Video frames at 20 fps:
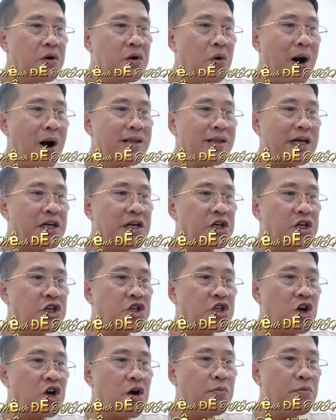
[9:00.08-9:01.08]
hóa thành
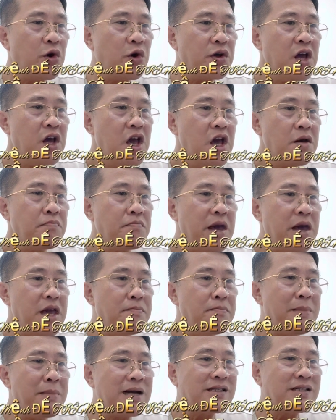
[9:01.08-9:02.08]
tro bụi, bị
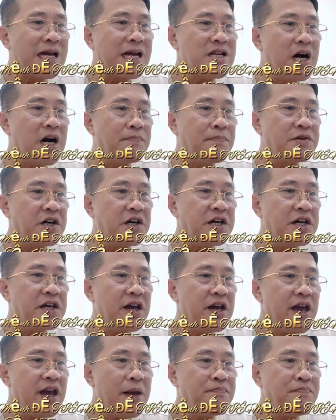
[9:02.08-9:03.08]
ma sát ngập trời
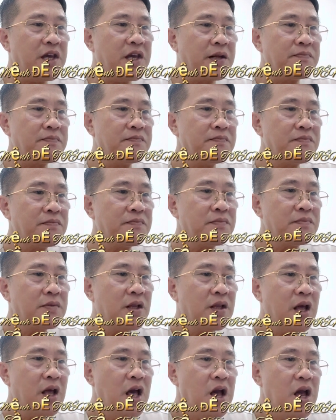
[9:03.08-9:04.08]
ép dịch.
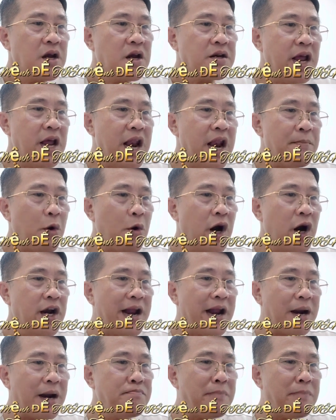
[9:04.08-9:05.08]
Đây là một hình
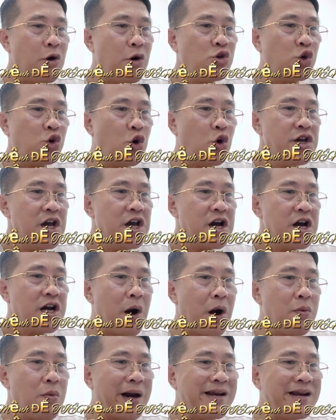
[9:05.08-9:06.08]
ảnh máu suối
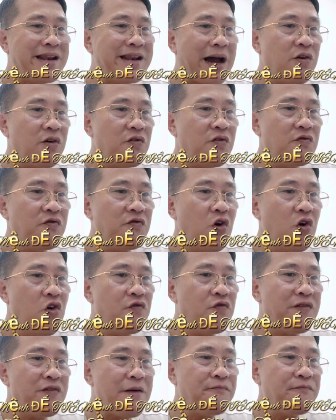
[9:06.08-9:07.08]
không cách nào vô
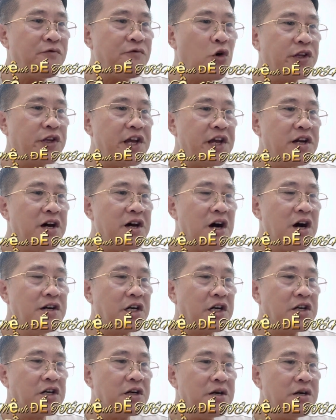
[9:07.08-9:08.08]
pháp vô thiên hơn
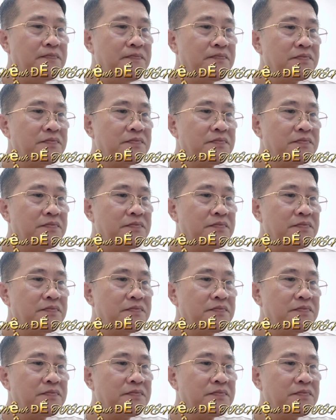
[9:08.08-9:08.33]
được nữa.